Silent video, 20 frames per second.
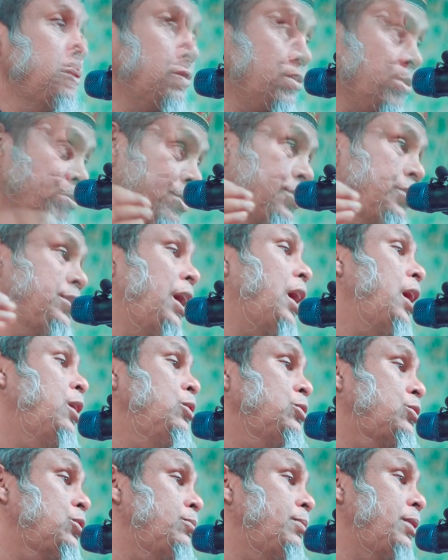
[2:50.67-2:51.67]
তুমি
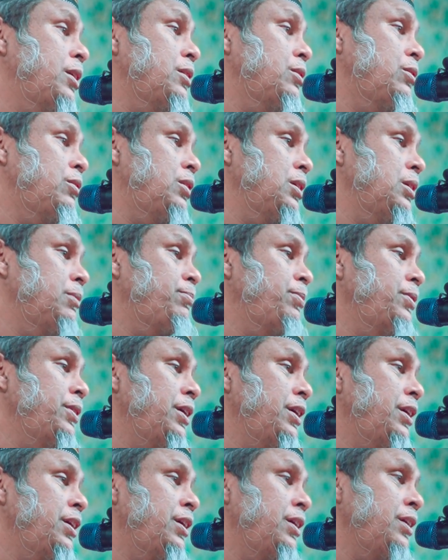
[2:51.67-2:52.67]
যাও তোমার ঘরে
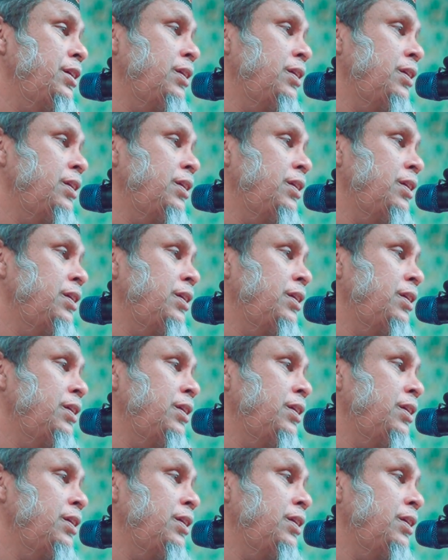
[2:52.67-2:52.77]
ফিরে